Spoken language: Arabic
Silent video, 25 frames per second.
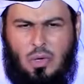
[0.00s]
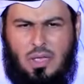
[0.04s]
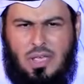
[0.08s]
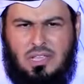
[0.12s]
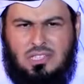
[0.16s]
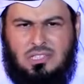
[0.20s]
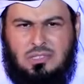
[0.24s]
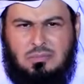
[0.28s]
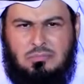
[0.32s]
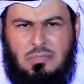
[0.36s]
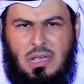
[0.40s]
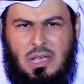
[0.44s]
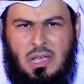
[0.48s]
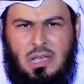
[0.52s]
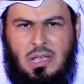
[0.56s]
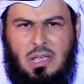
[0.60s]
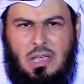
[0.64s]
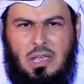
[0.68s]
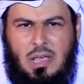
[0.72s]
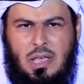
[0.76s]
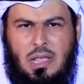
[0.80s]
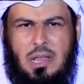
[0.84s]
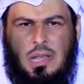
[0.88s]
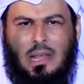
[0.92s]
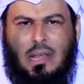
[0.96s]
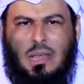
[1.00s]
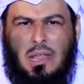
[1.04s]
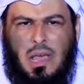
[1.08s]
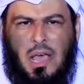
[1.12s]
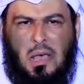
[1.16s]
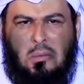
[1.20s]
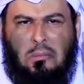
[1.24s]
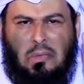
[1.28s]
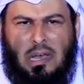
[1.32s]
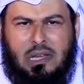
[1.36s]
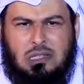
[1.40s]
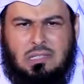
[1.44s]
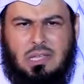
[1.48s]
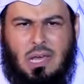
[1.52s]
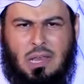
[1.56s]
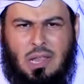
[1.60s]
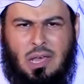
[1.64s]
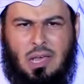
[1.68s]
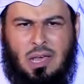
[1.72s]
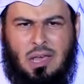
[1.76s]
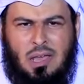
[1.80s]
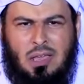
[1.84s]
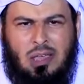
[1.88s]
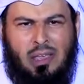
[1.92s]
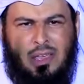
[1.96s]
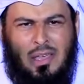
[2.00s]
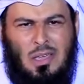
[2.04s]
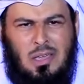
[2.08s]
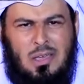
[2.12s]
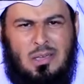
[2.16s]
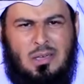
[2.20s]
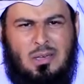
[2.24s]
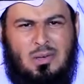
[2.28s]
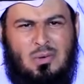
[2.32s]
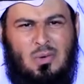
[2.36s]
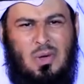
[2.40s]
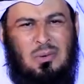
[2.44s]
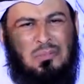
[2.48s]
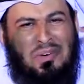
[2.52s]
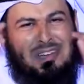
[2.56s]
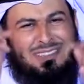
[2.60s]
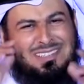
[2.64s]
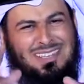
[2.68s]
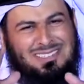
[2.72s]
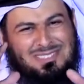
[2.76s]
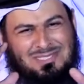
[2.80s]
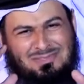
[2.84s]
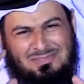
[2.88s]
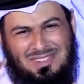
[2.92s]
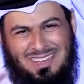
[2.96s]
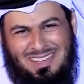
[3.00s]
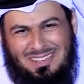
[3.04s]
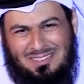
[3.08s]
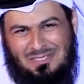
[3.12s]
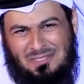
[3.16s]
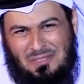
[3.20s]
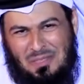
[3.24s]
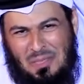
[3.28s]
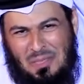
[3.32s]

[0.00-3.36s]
ويسمع إلا ما ترى وما تسمع